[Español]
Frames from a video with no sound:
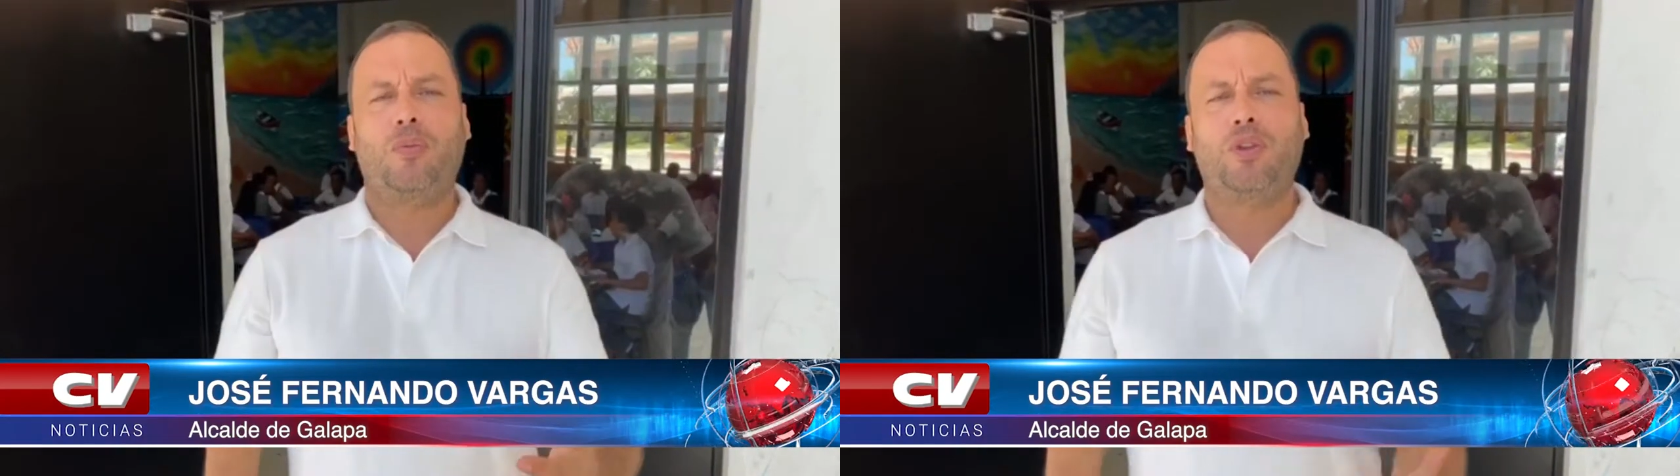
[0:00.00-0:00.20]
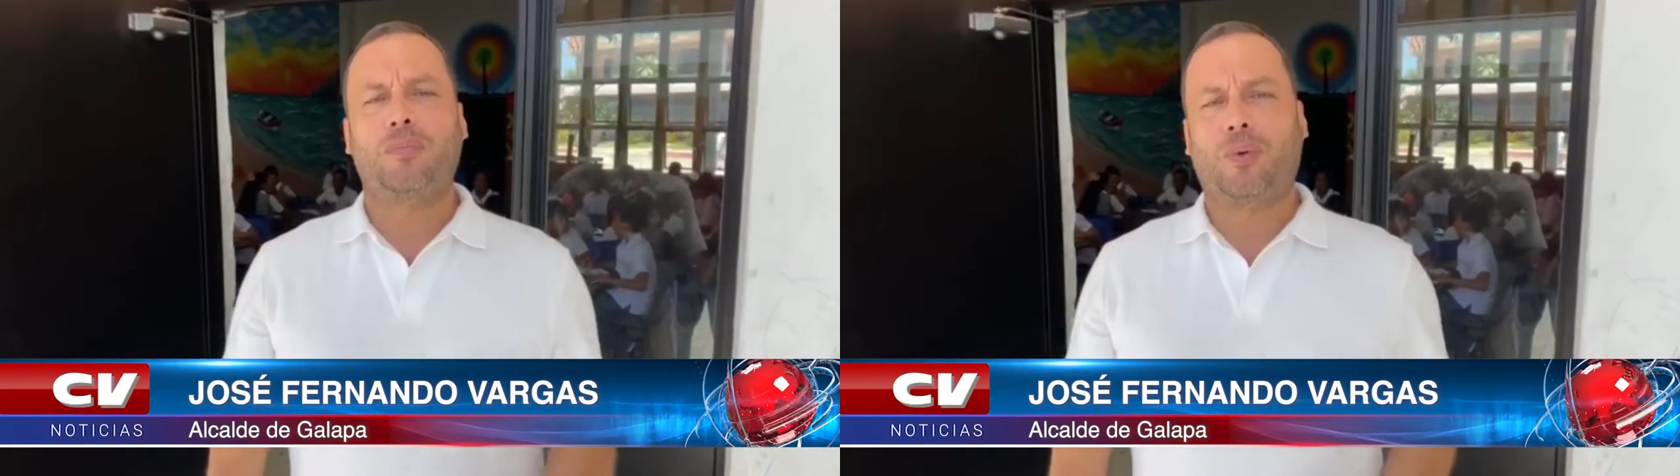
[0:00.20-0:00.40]
es
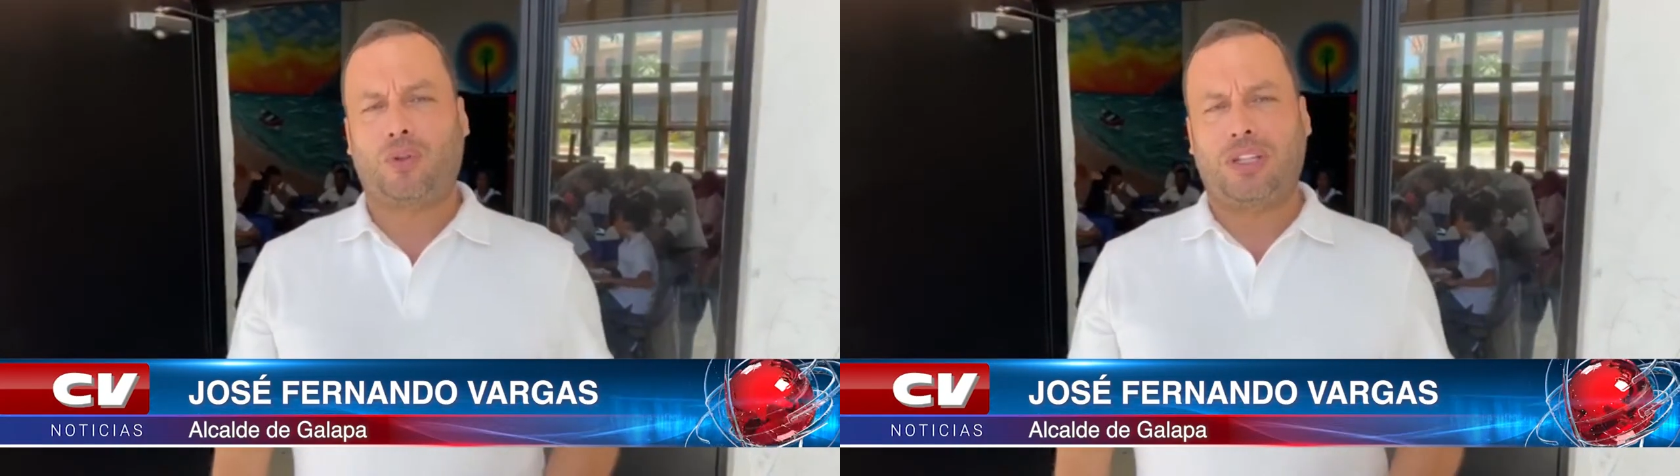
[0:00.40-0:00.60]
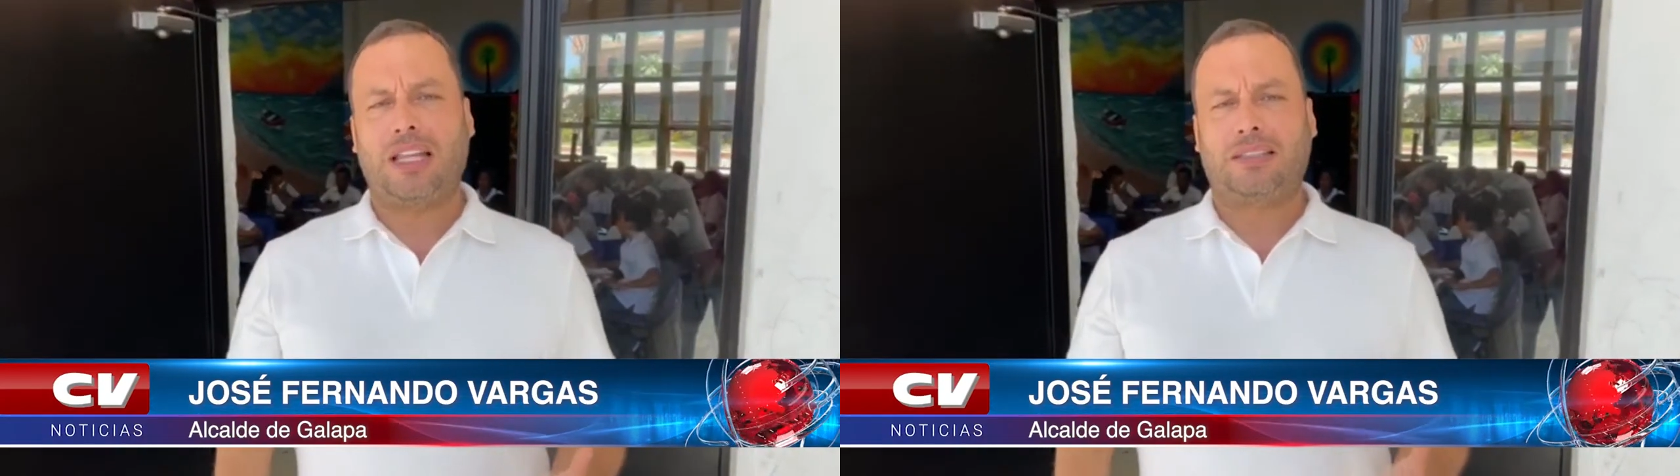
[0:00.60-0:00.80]
muy
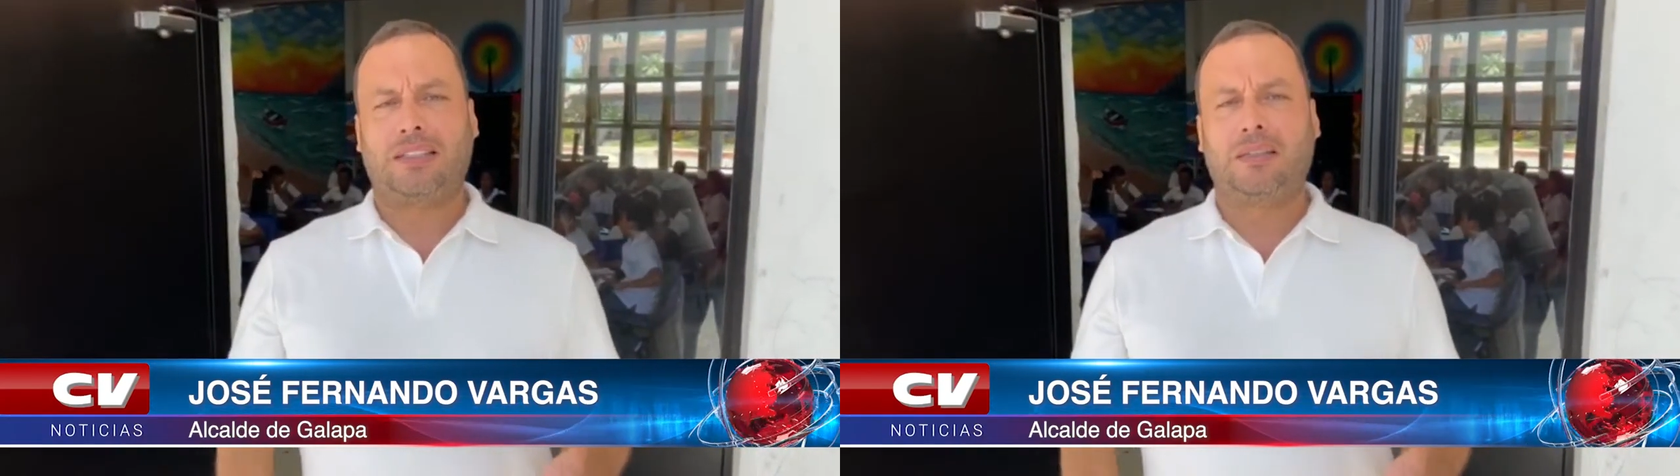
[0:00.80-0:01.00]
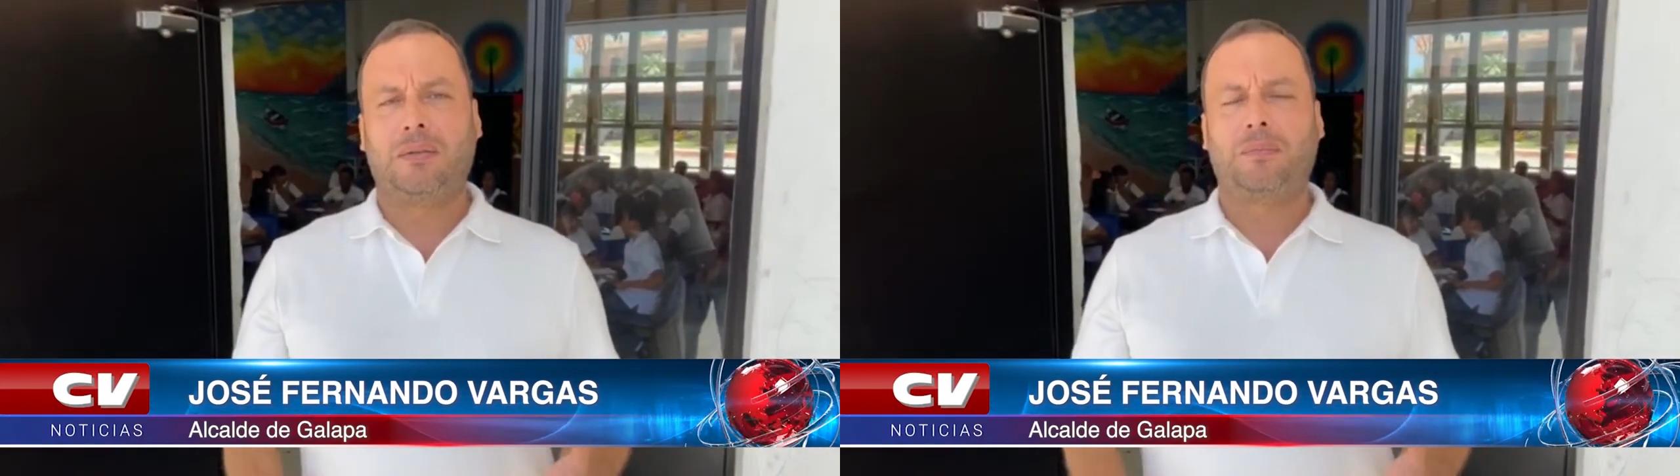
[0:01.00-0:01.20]
importante
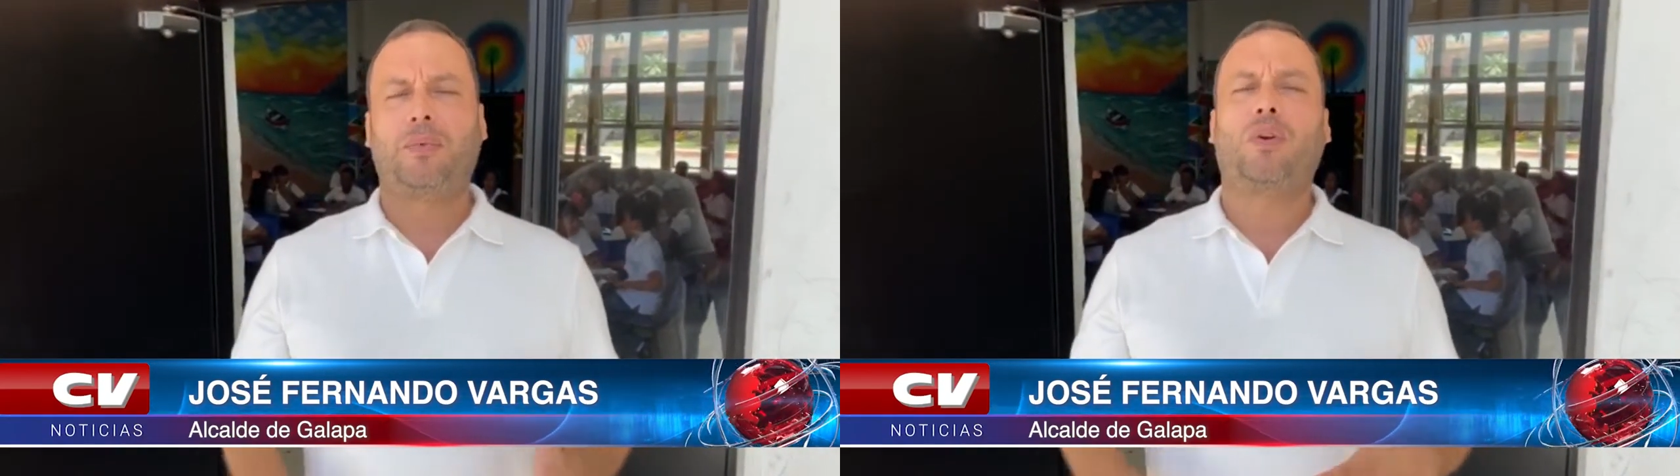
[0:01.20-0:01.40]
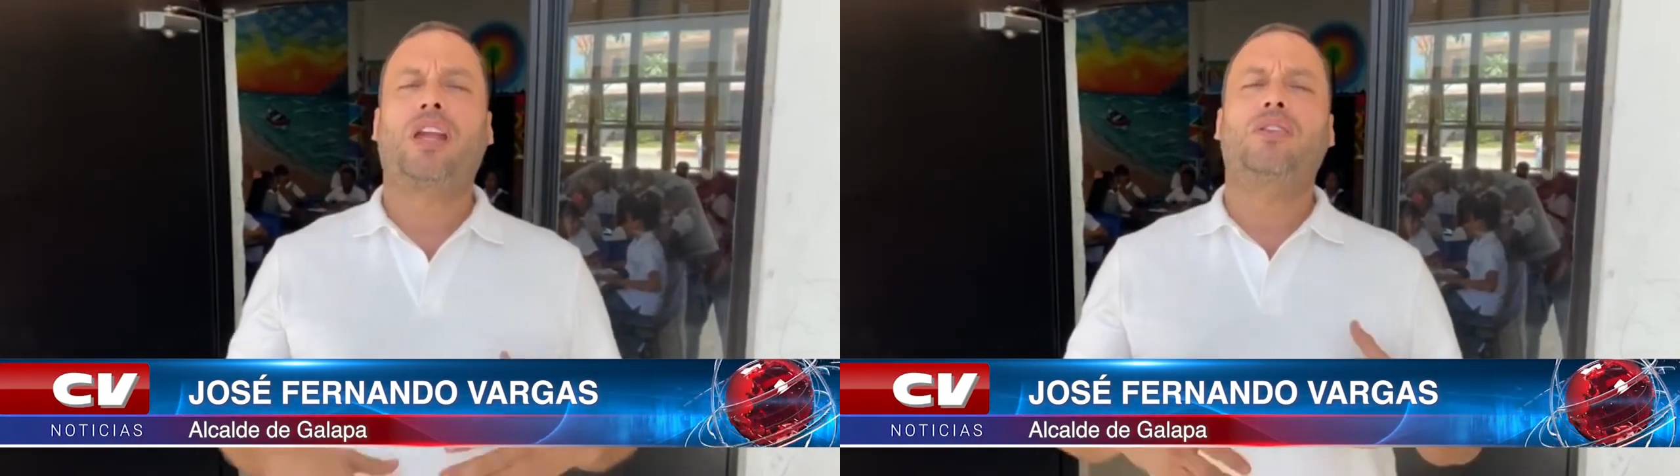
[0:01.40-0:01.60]

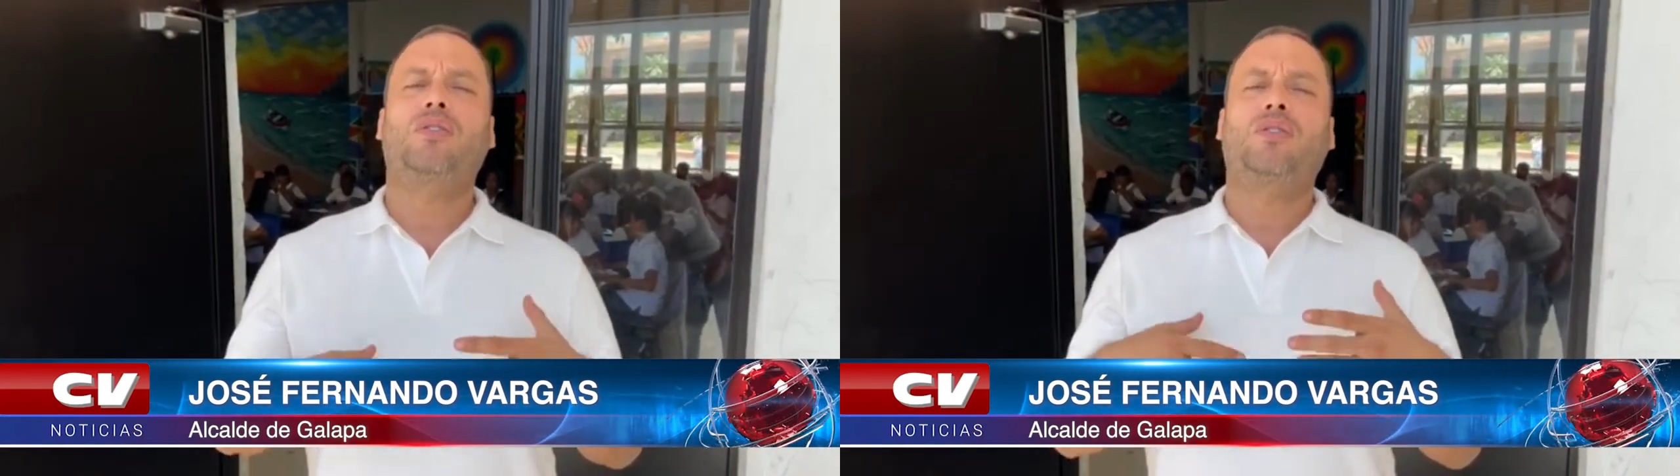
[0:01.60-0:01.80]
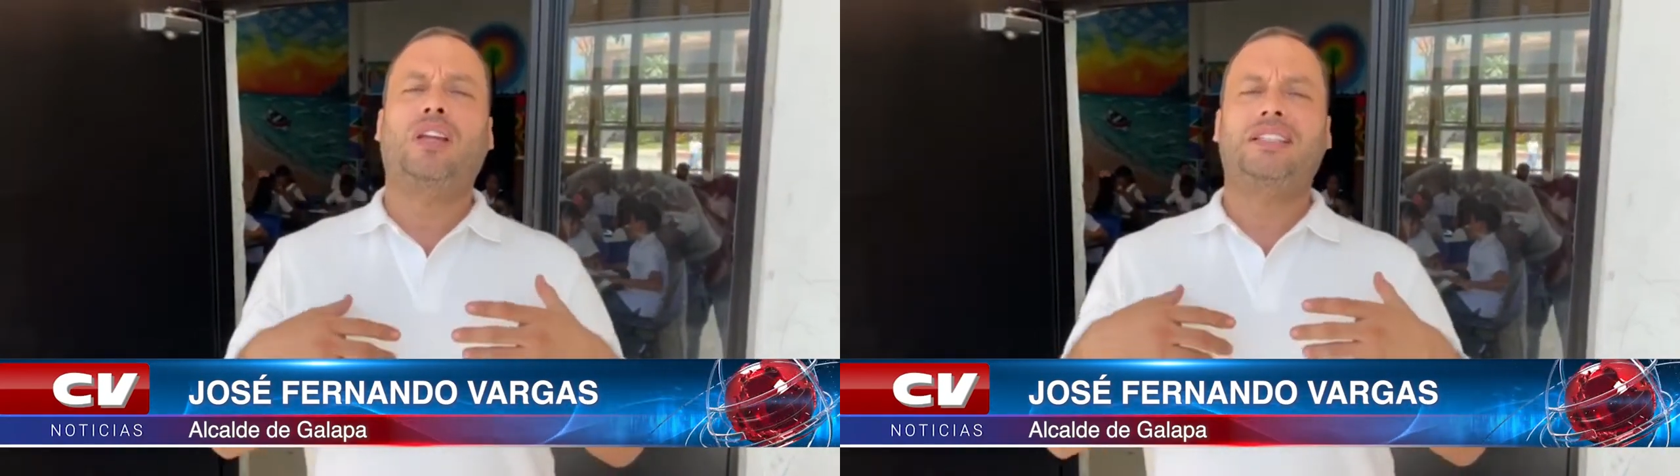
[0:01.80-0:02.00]
por ello,